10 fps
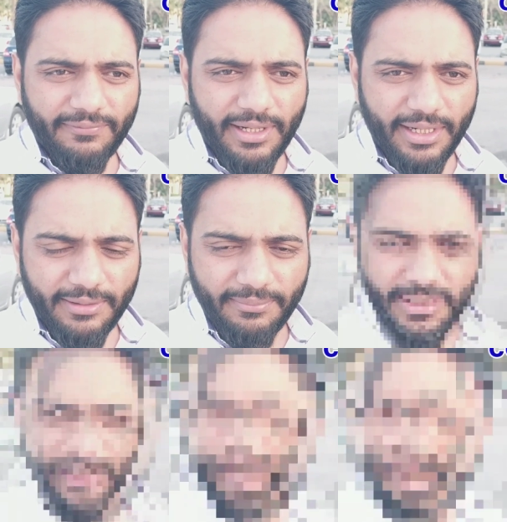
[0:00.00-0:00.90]
गार्डन
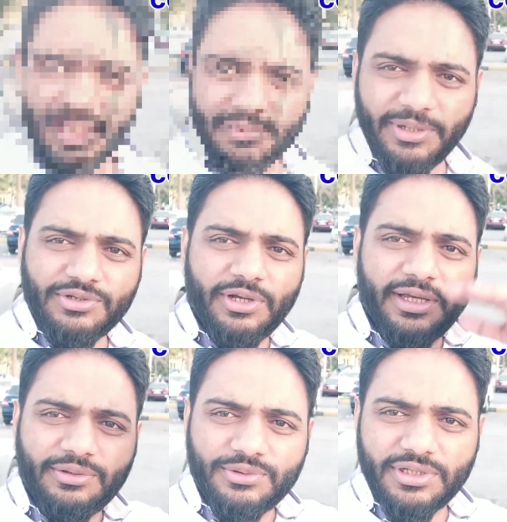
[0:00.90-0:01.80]
बना रहा है साथ में जो
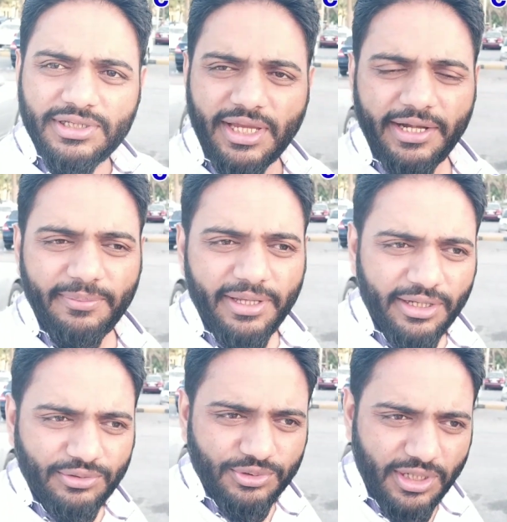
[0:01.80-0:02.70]
है दूसरी साइड में
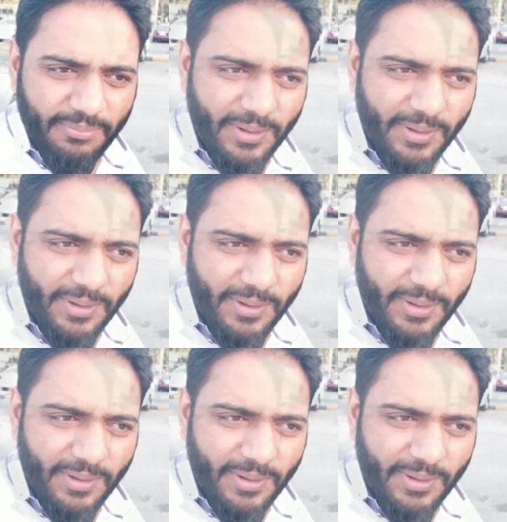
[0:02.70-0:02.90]
एक दूसरा